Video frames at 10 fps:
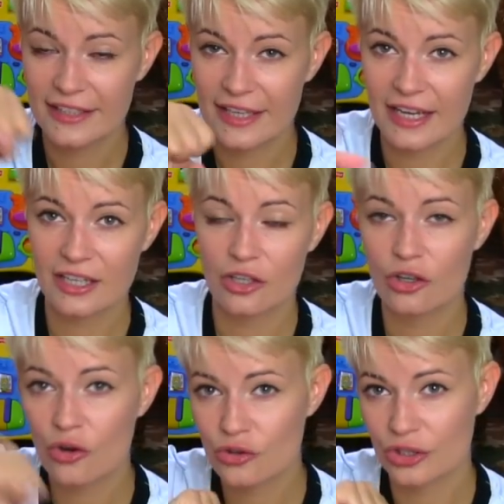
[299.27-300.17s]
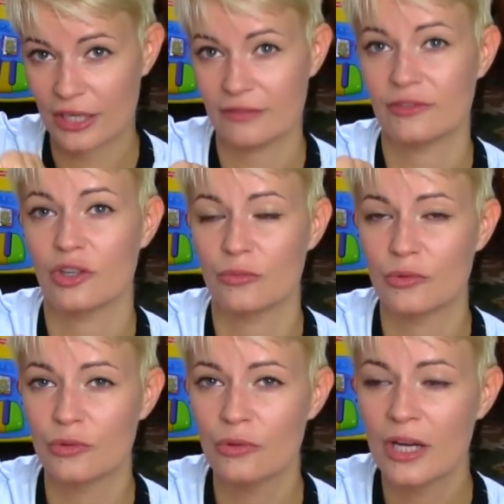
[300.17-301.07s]
jak rączka w
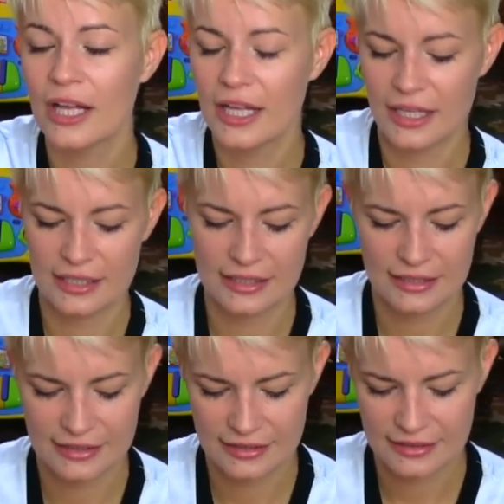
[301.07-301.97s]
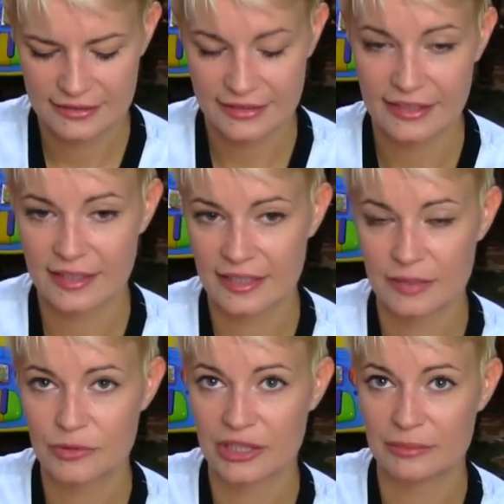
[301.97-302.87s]
domu, e, tak jak ja
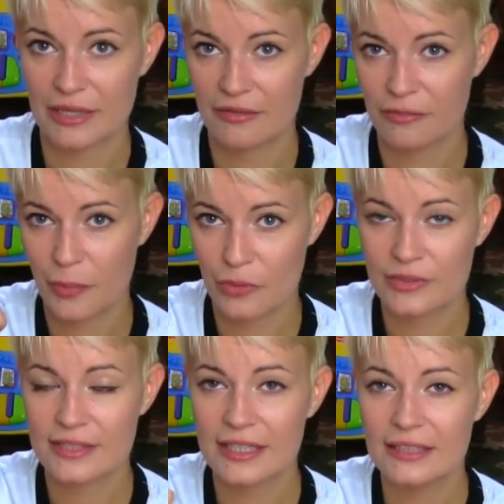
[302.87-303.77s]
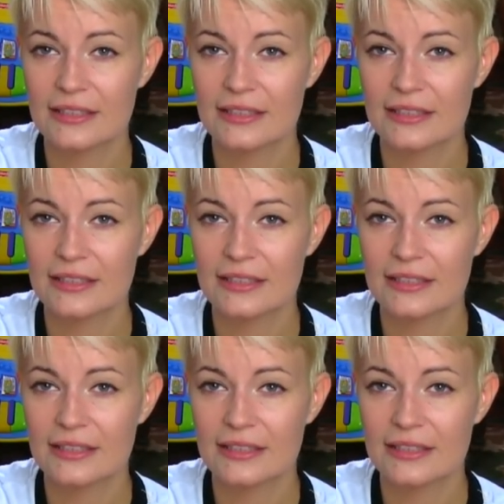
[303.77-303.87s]
na przykład miałam w Polsce,